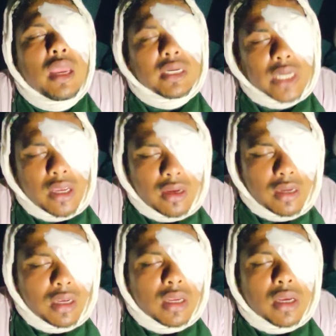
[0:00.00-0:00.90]
এটাই
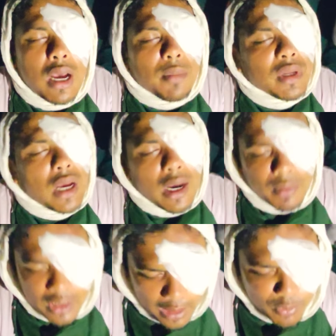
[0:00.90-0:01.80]
আমার
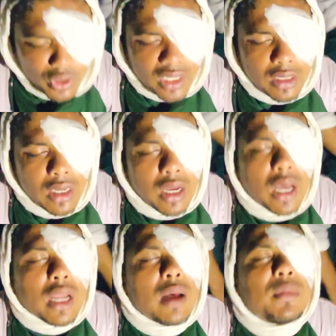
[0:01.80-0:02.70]
আমার কামনা
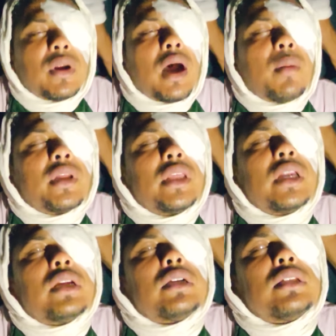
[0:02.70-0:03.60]
আর আমরা
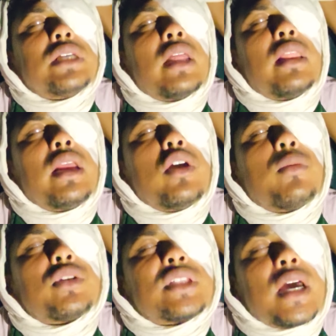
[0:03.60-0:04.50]
আমাদের যাদের এই
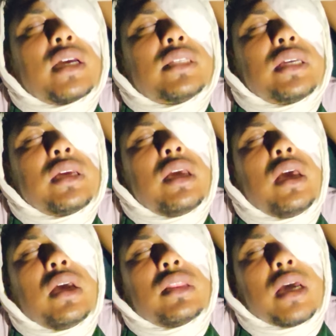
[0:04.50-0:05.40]
অবস্থায় আছি
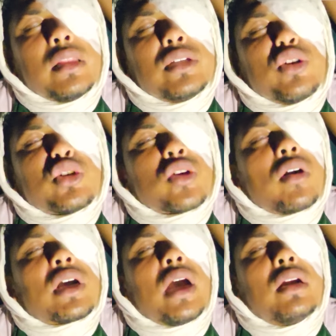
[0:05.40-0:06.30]
তাদের জন্য
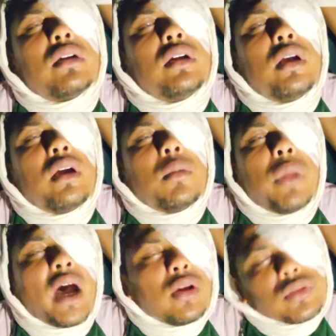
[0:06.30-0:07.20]
সরকার
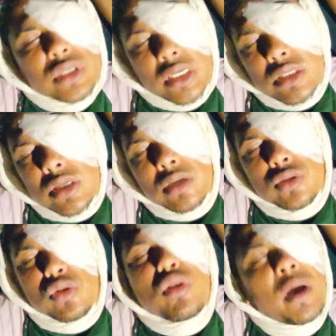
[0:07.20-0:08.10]
ভালো চিকিৎসার
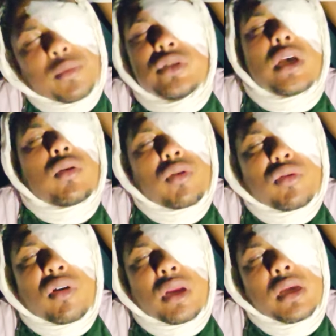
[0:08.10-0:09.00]
জন্য ব্যবস্থা
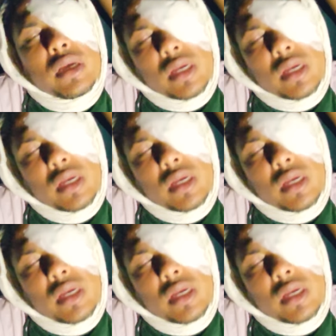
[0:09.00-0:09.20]
গ্রহণ করে